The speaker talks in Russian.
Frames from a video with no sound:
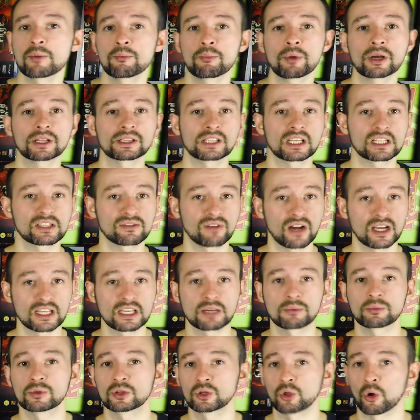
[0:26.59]
под
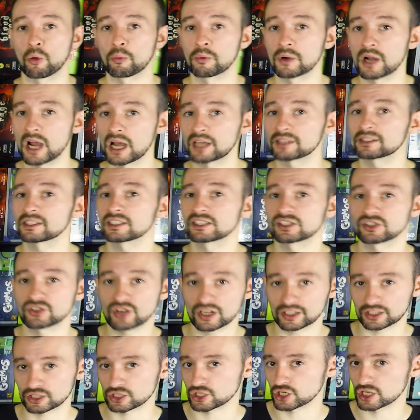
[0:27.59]
названием Top Gun
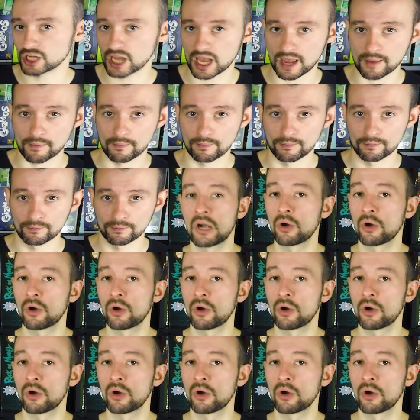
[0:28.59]
Strategy Game.